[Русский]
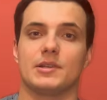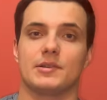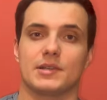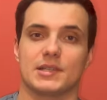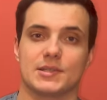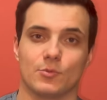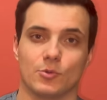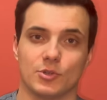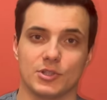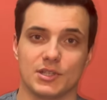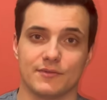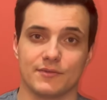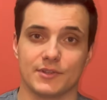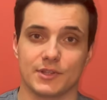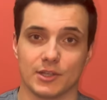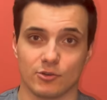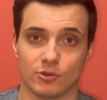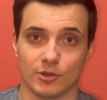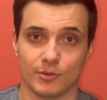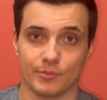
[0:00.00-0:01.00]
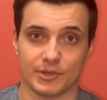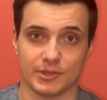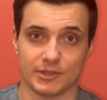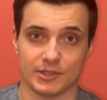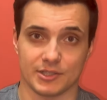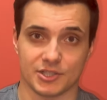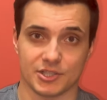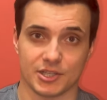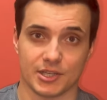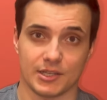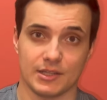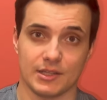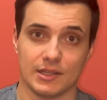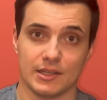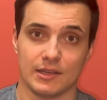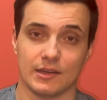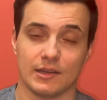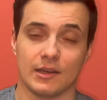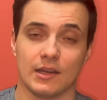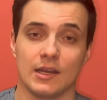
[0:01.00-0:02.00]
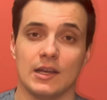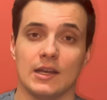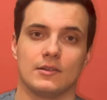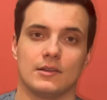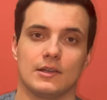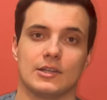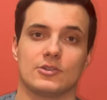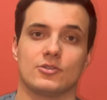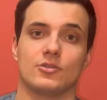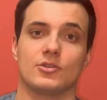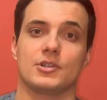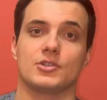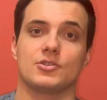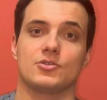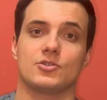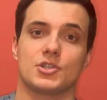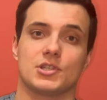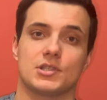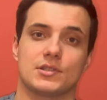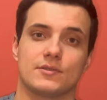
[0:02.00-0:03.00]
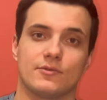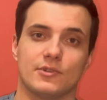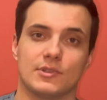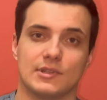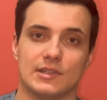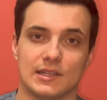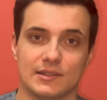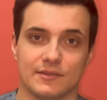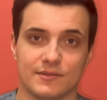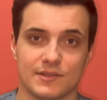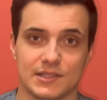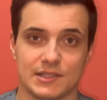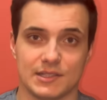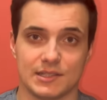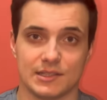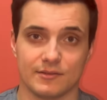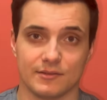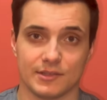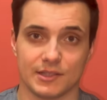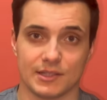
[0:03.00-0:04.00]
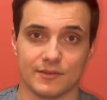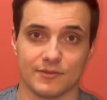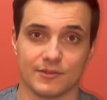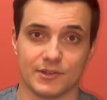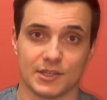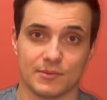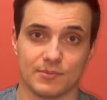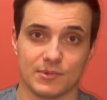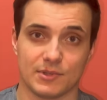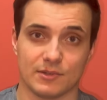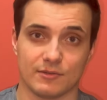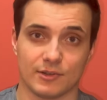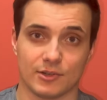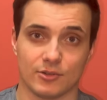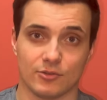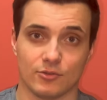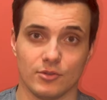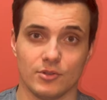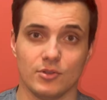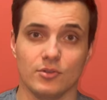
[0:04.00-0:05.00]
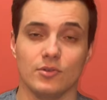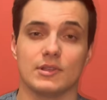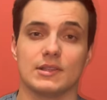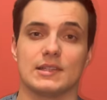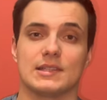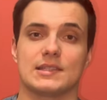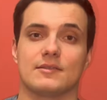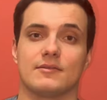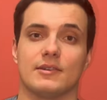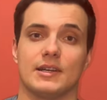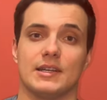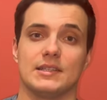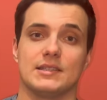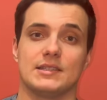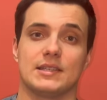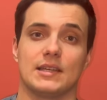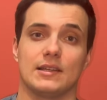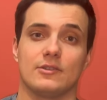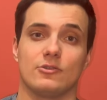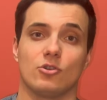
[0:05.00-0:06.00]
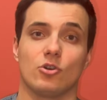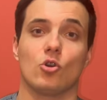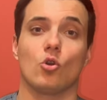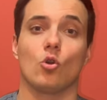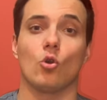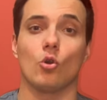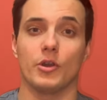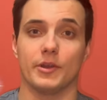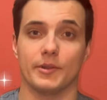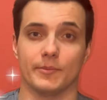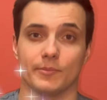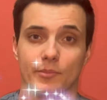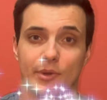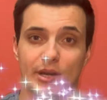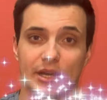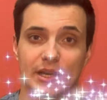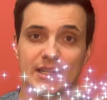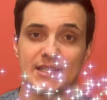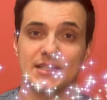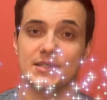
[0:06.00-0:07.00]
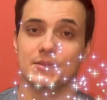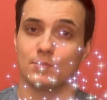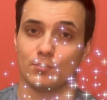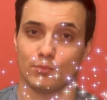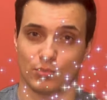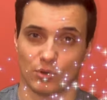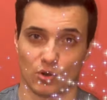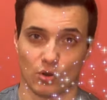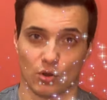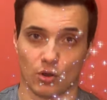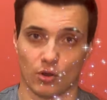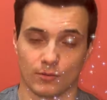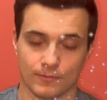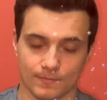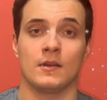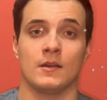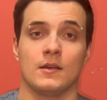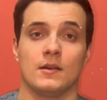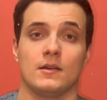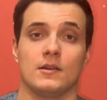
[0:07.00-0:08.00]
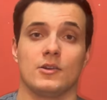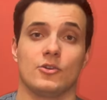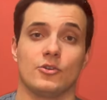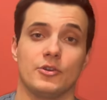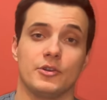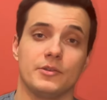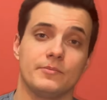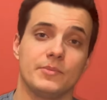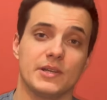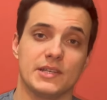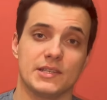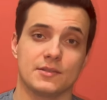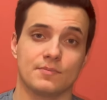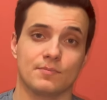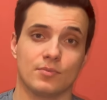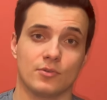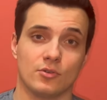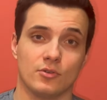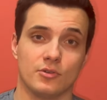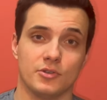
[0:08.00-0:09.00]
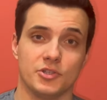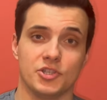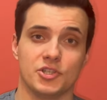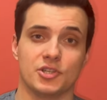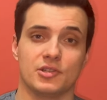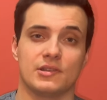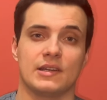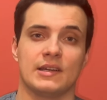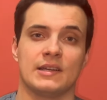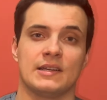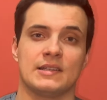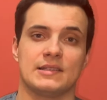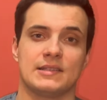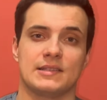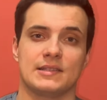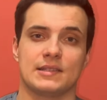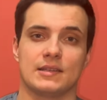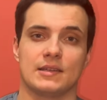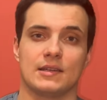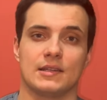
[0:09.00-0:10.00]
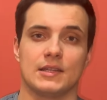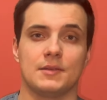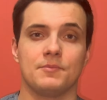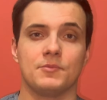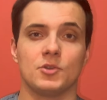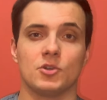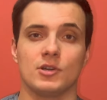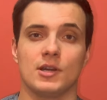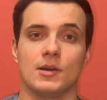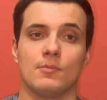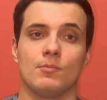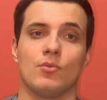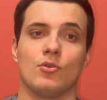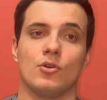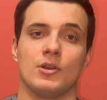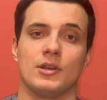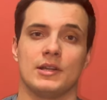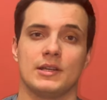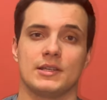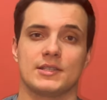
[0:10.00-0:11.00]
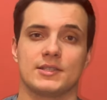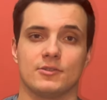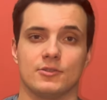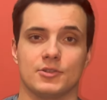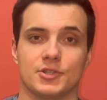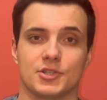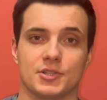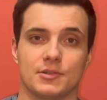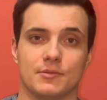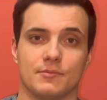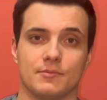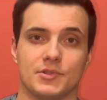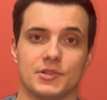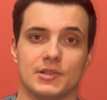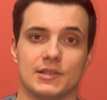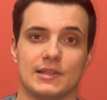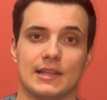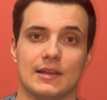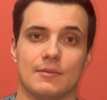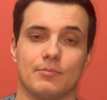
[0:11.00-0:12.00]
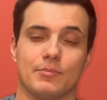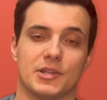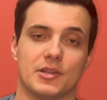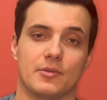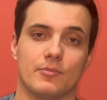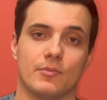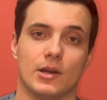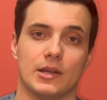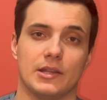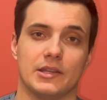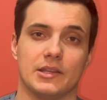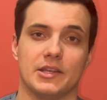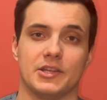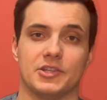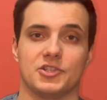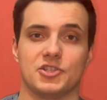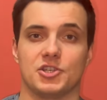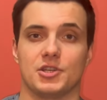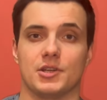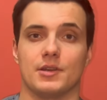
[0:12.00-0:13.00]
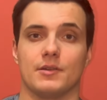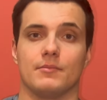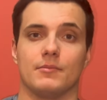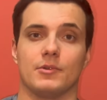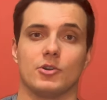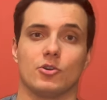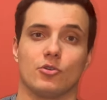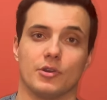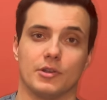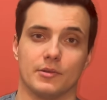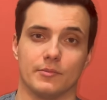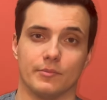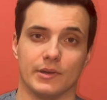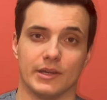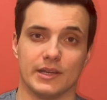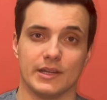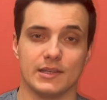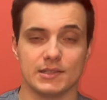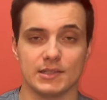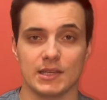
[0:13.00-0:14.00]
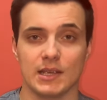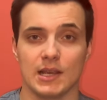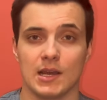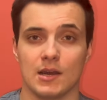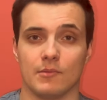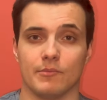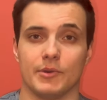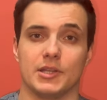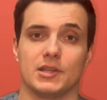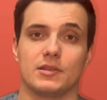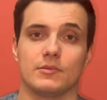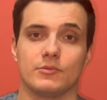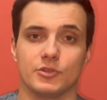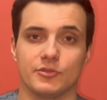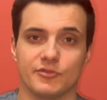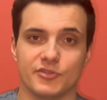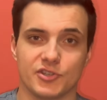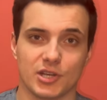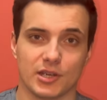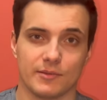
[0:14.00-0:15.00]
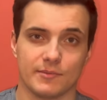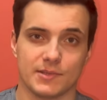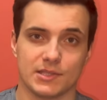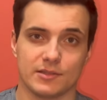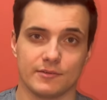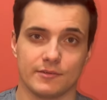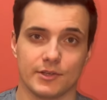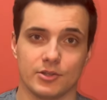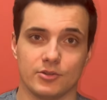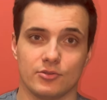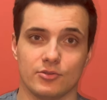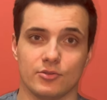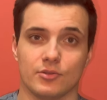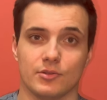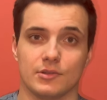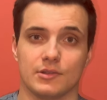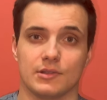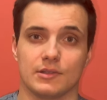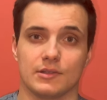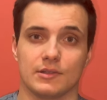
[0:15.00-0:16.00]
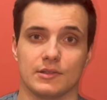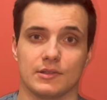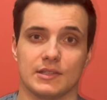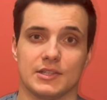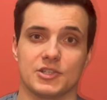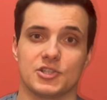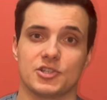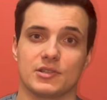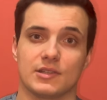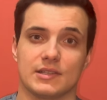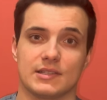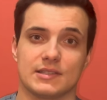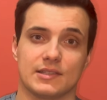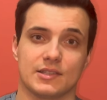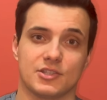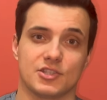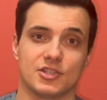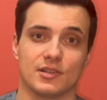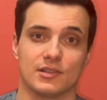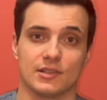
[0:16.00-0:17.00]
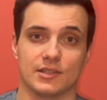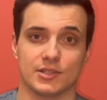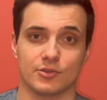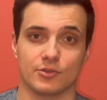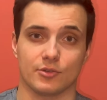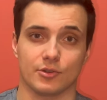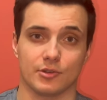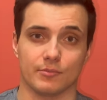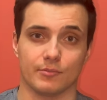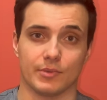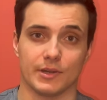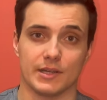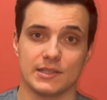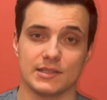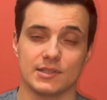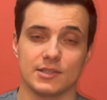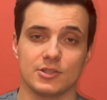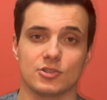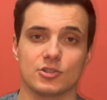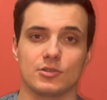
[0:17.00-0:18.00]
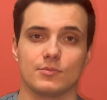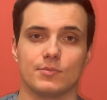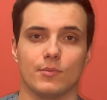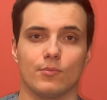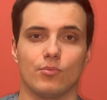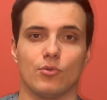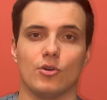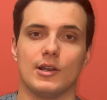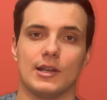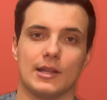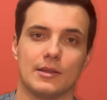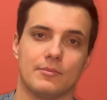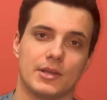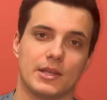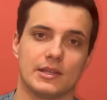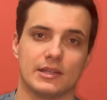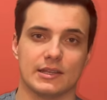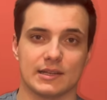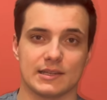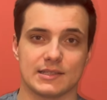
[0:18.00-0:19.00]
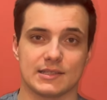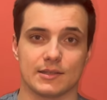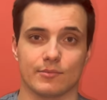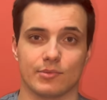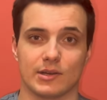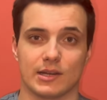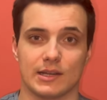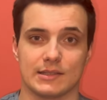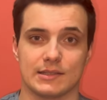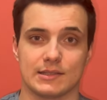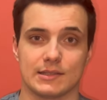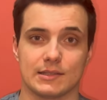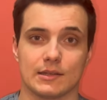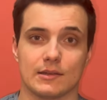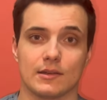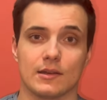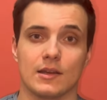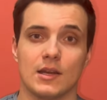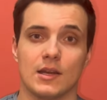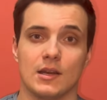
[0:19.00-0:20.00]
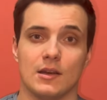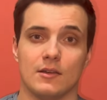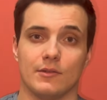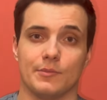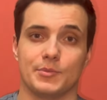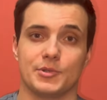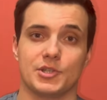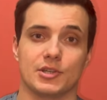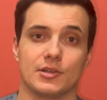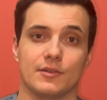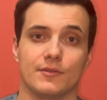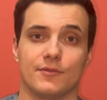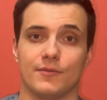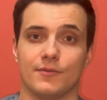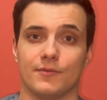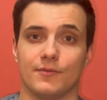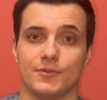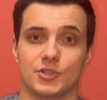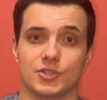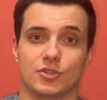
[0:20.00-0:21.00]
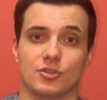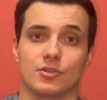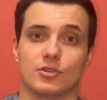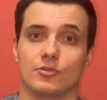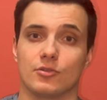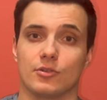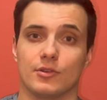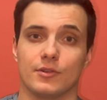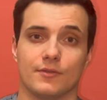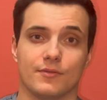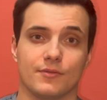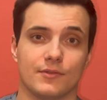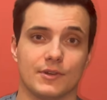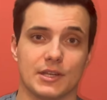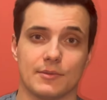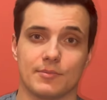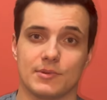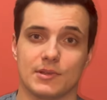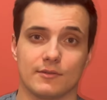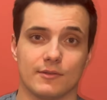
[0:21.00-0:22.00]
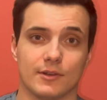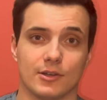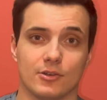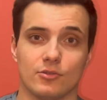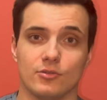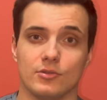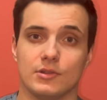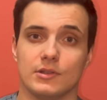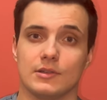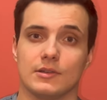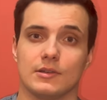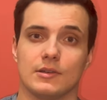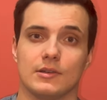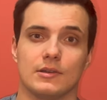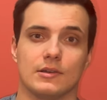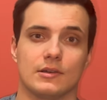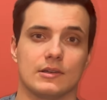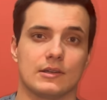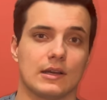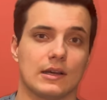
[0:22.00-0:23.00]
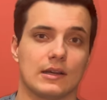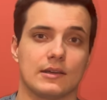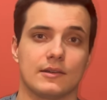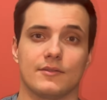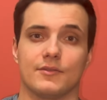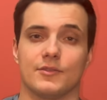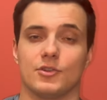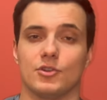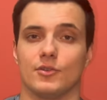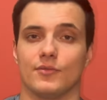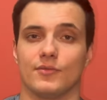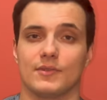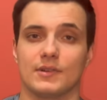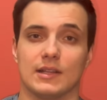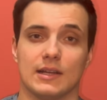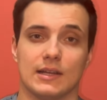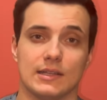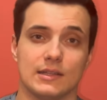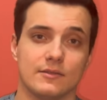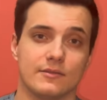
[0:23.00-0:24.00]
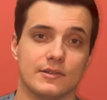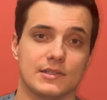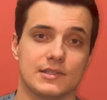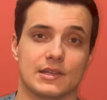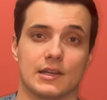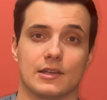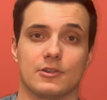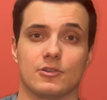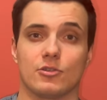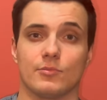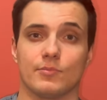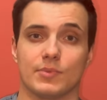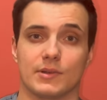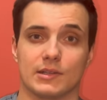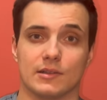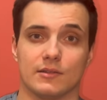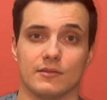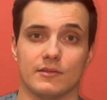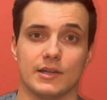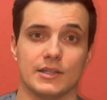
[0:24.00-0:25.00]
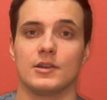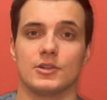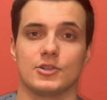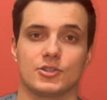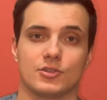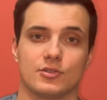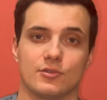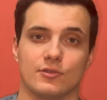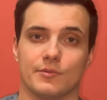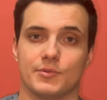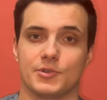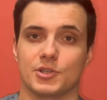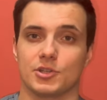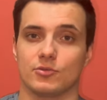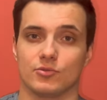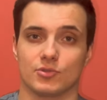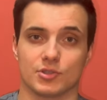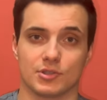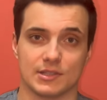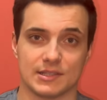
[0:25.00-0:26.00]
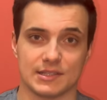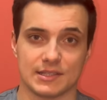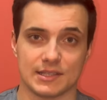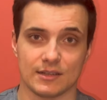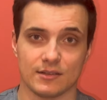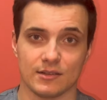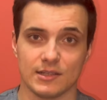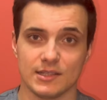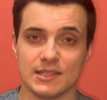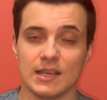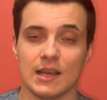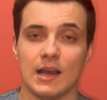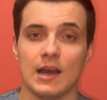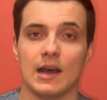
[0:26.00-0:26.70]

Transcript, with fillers: рассмотрим второе приложение, которое существует для инвестирования в криптовалюту. Называется оно Coinbase Pro. Coinbase Pro считается немного более сложным для понимания, чем Coinbase, поэтому новичкам советуют э, начинать сначала с Coinbase, чтобы более-менее разобраться вообще, что такое криптовалюта, как в нее вкладывать, как ее продавать, что вообще нужно делать